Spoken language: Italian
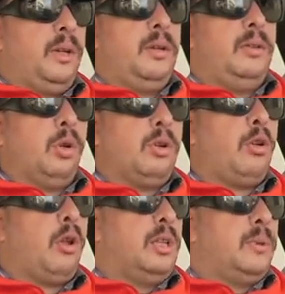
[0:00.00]
intorno
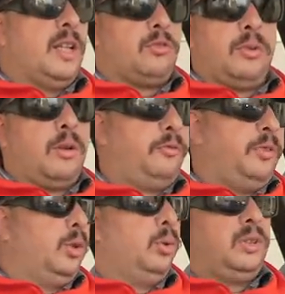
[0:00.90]
all'ora di pranzo, che avrò
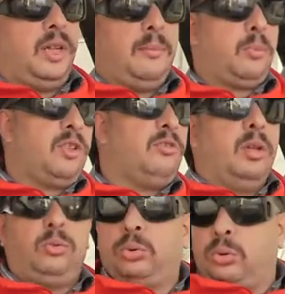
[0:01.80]
finito tutta
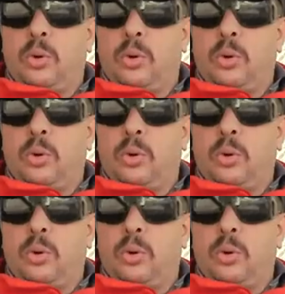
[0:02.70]
l'elaborazione e tutto